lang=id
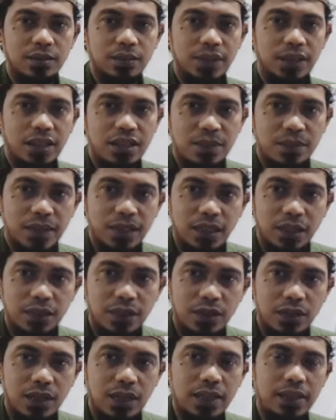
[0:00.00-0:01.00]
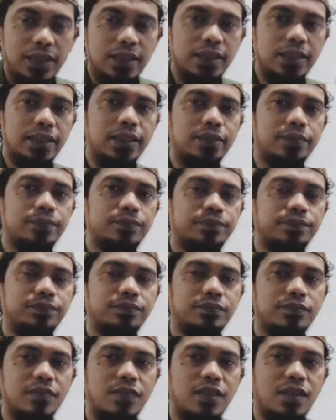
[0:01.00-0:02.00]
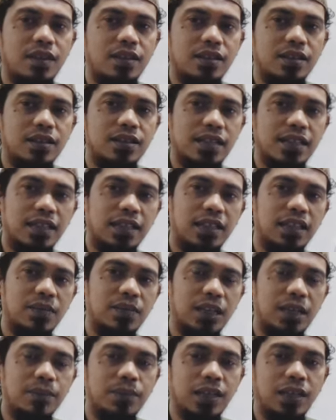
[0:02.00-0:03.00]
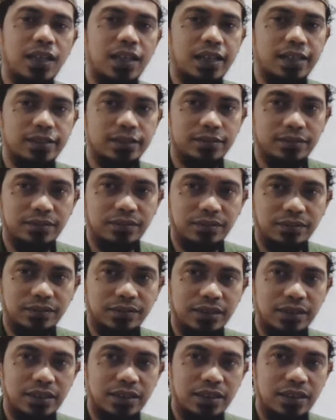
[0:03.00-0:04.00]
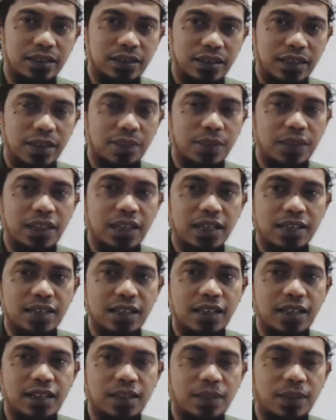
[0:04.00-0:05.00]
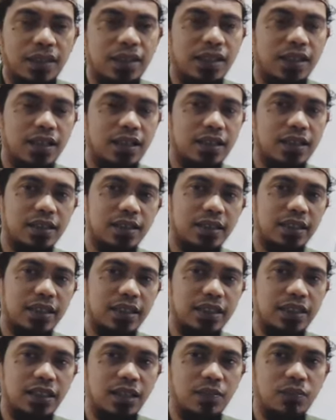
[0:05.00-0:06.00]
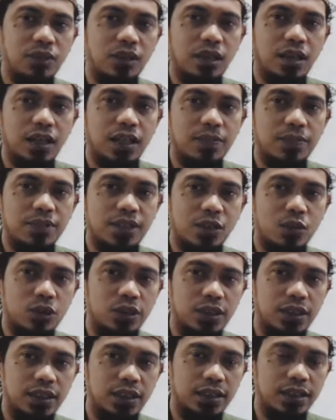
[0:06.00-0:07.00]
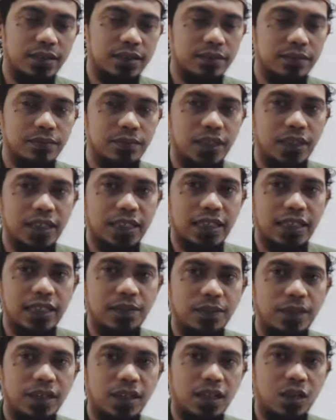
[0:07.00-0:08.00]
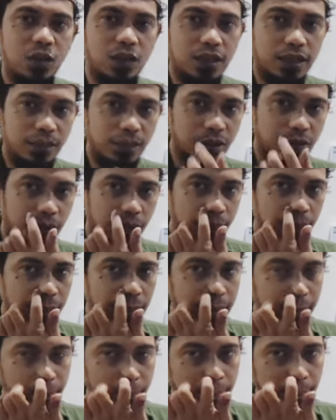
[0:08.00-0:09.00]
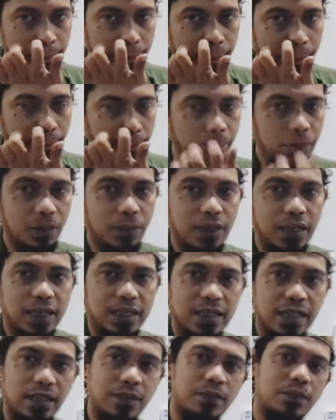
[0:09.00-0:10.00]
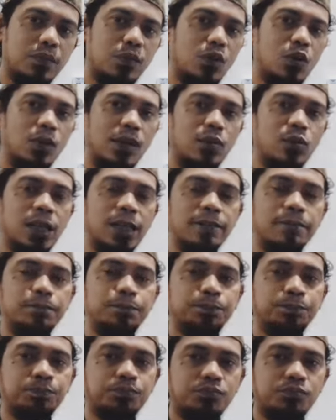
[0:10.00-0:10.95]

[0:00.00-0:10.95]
Pada kesempatan video kali ini, saya ingin menampilkan ya penjelasan daripada Kyai Haji Abdul Ghalib Sahuri, bagian daripada keluarga Batu Ampar, Pamekasan, Pulau Madura,